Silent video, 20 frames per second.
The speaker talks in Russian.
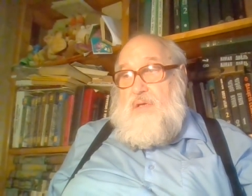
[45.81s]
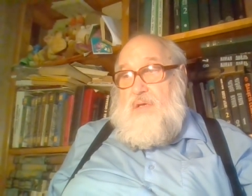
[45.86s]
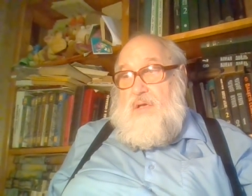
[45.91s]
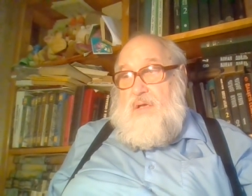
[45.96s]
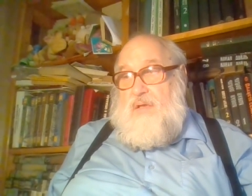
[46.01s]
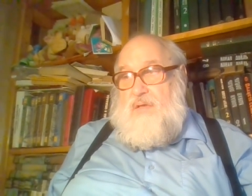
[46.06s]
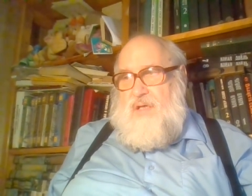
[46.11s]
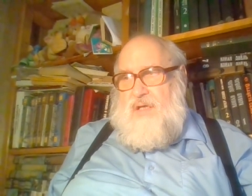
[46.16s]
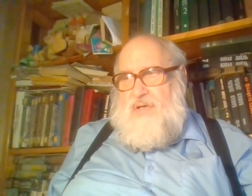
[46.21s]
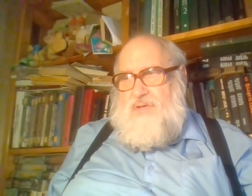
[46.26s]

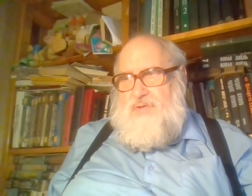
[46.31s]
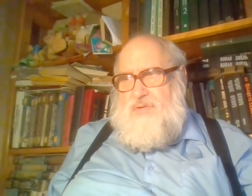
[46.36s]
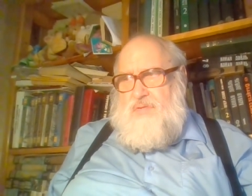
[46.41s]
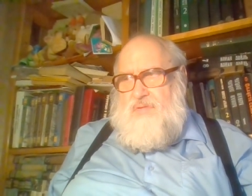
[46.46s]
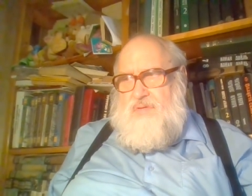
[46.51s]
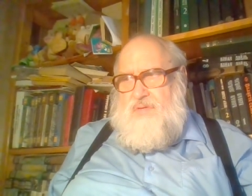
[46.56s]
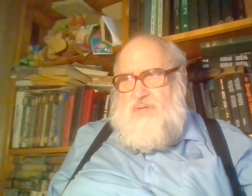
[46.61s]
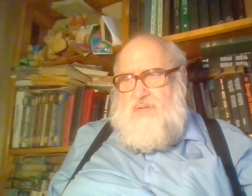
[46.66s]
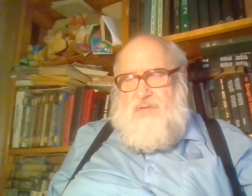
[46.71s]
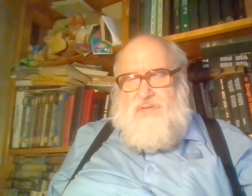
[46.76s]
А раньше он
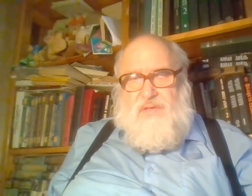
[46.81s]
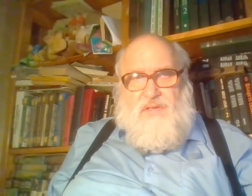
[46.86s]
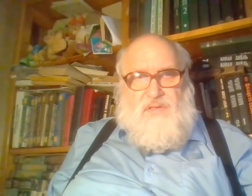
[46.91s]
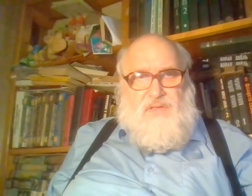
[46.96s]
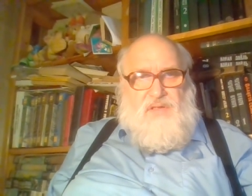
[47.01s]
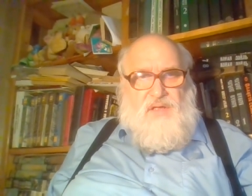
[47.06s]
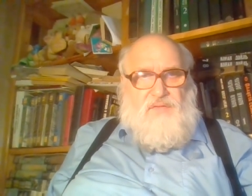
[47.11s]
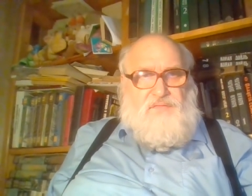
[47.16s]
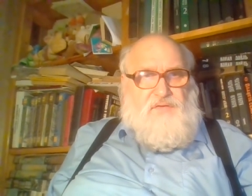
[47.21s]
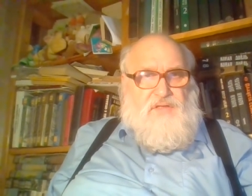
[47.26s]
назывался
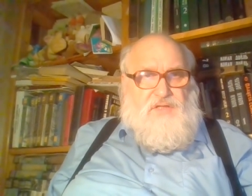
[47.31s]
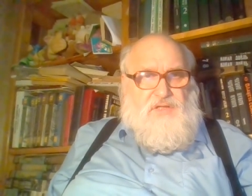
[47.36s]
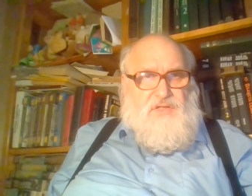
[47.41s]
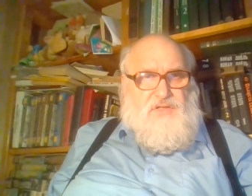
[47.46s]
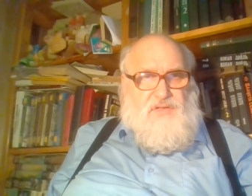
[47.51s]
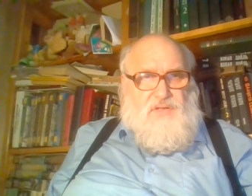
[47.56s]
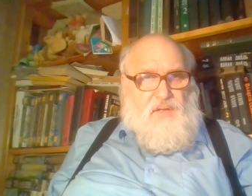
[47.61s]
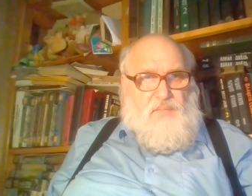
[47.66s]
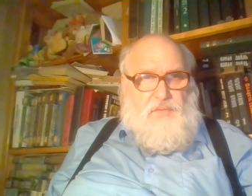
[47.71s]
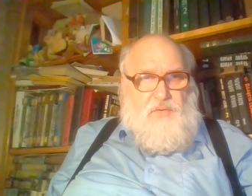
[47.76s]

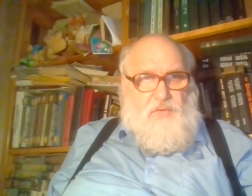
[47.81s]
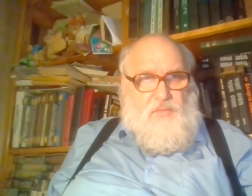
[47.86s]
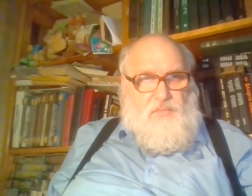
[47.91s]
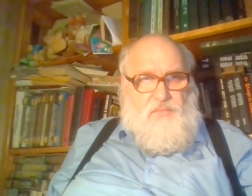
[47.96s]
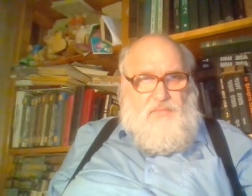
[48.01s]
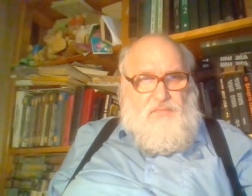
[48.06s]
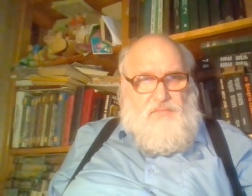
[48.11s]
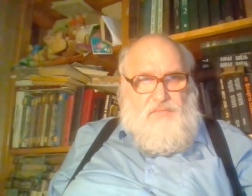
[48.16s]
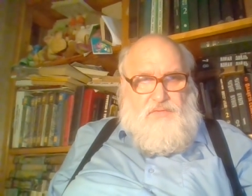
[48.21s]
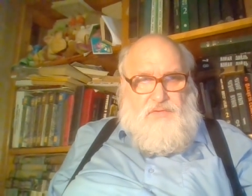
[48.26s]
Астрофизический,
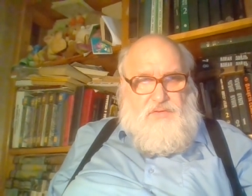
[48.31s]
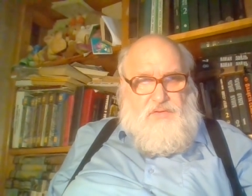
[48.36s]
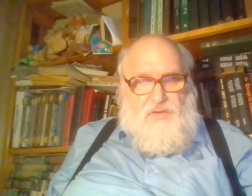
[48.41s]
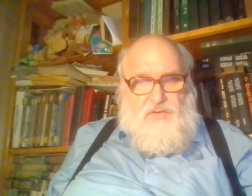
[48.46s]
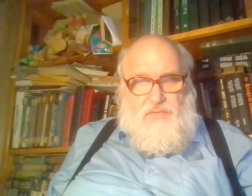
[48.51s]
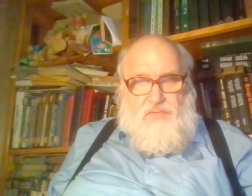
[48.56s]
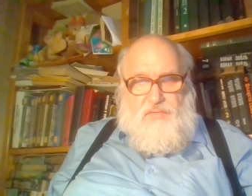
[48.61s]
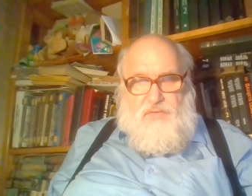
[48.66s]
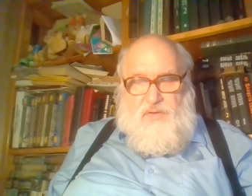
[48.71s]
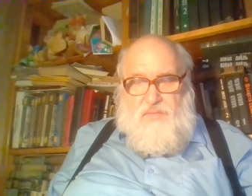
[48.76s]
по-моему,
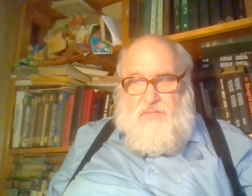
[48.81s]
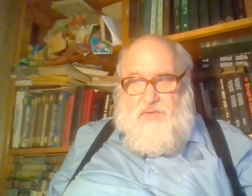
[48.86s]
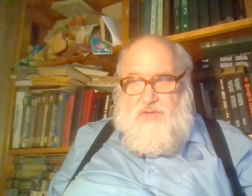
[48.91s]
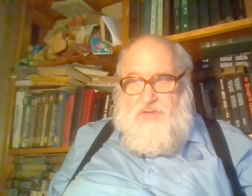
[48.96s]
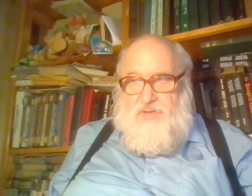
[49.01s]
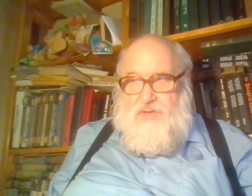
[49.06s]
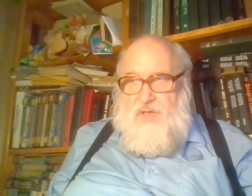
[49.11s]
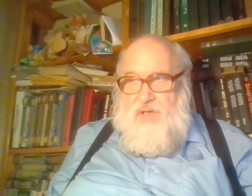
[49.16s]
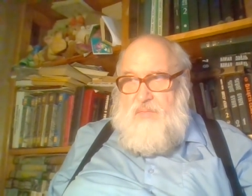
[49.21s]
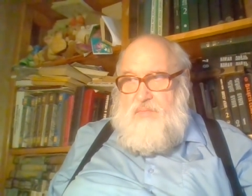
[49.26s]
институт имени
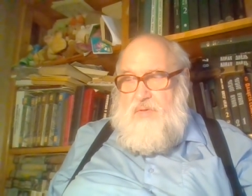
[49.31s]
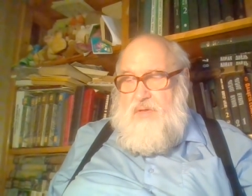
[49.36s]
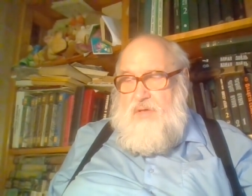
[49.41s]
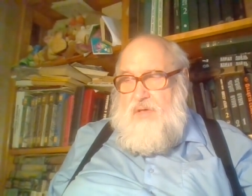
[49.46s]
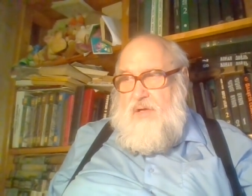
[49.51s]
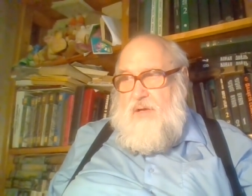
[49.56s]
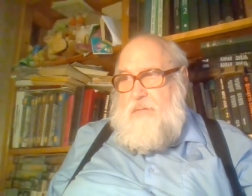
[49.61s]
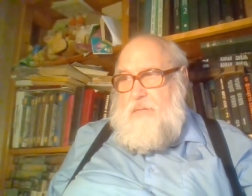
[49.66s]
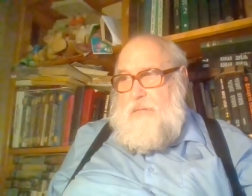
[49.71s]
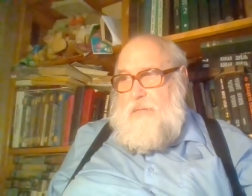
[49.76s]

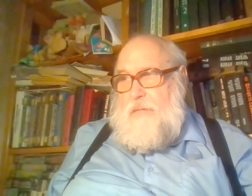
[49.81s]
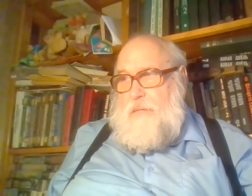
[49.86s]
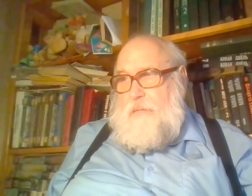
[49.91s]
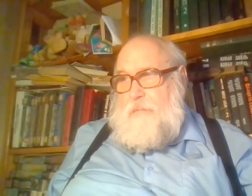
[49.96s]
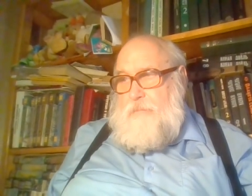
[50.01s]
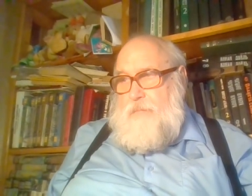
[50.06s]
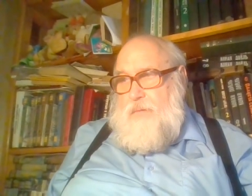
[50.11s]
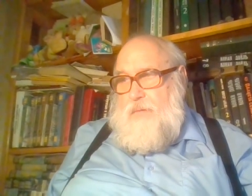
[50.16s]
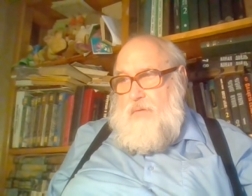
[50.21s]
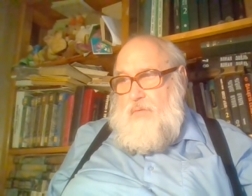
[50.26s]
Штернберга.
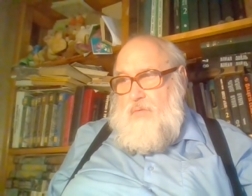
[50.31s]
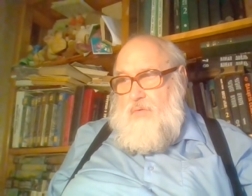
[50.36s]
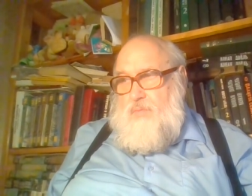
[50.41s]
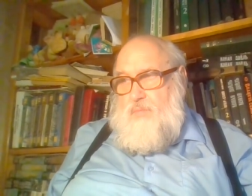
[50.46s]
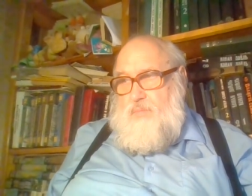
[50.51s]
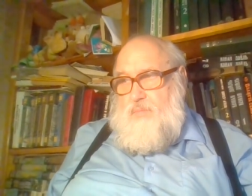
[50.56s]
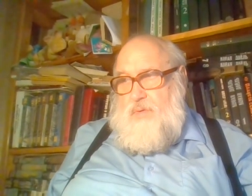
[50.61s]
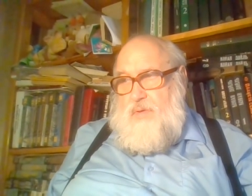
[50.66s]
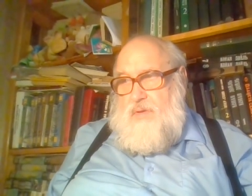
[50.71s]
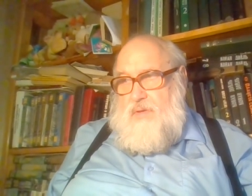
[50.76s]

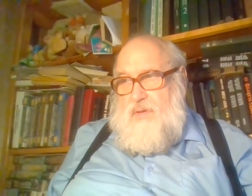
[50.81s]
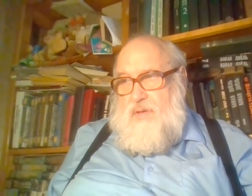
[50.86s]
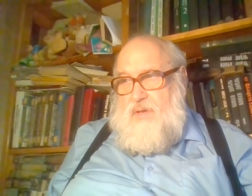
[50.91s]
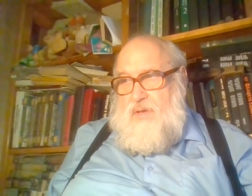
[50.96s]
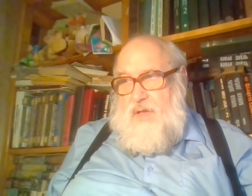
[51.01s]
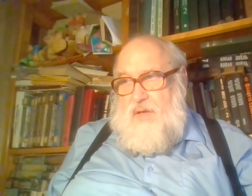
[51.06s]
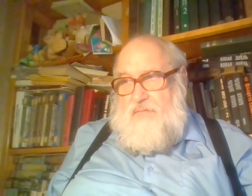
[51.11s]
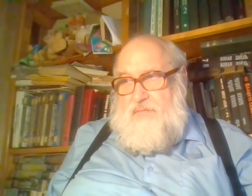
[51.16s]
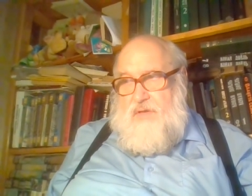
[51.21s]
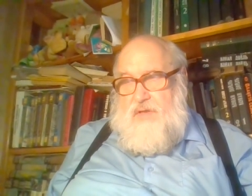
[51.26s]
Он был
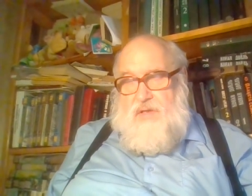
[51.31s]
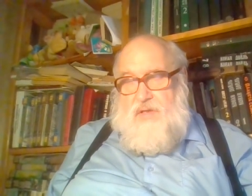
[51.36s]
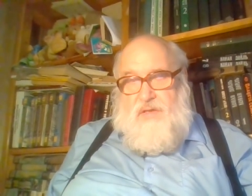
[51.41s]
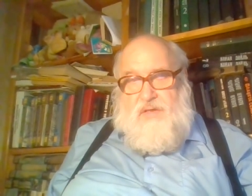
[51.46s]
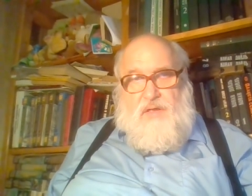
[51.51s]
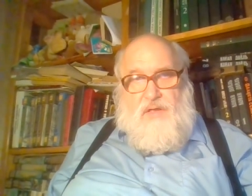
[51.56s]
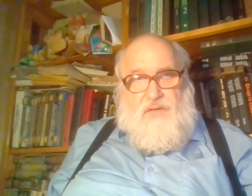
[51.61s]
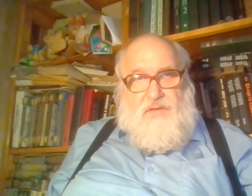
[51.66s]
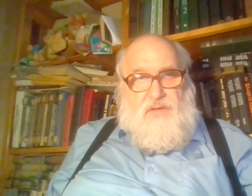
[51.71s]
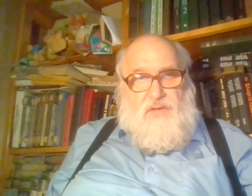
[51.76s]
главный
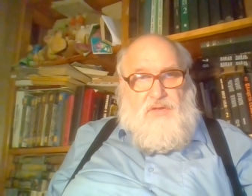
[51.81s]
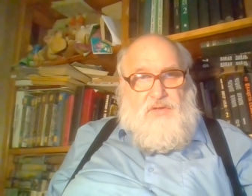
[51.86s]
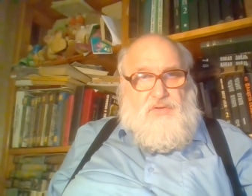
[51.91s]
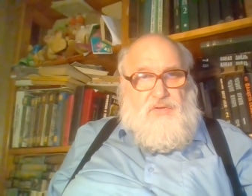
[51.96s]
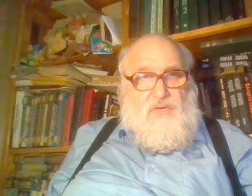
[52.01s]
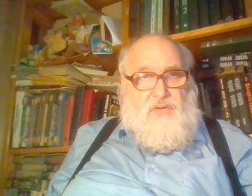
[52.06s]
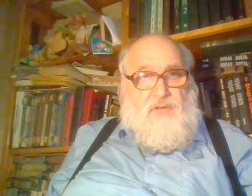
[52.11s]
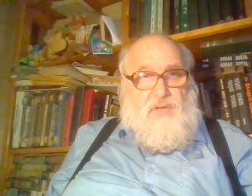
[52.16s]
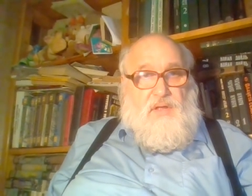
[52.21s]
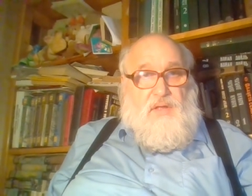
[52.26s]
редактор
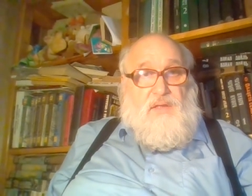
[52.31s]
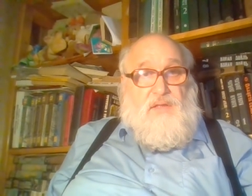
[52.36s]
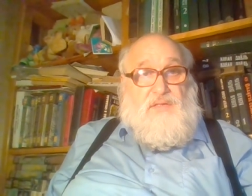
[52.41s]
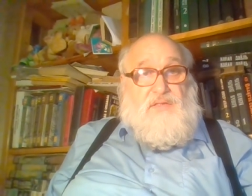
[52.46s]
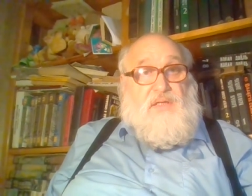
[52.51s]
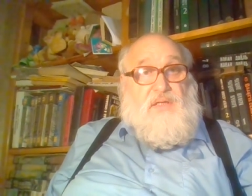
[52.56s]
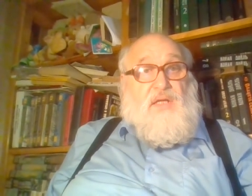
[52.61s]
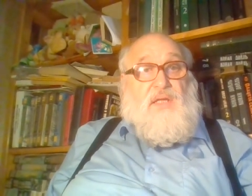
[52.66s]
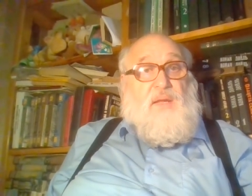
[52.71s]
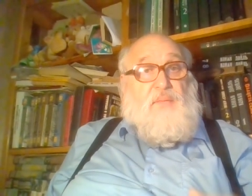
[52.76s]
журнала
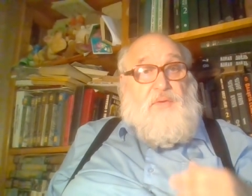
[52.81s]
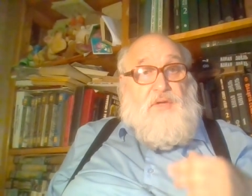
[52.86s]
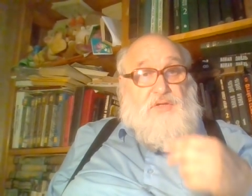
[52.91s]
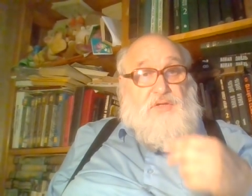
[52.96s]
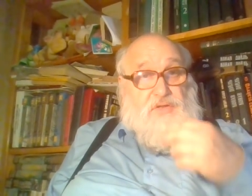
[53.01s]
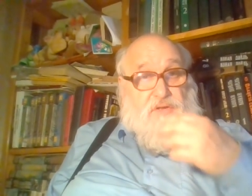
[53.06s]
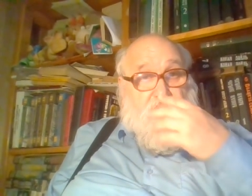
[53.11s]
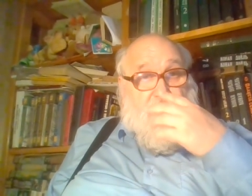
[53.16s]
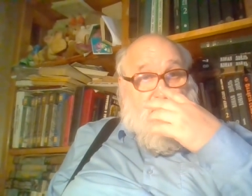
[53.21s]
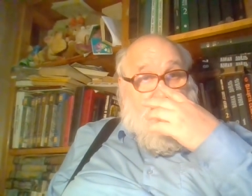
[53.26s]
«Астрономический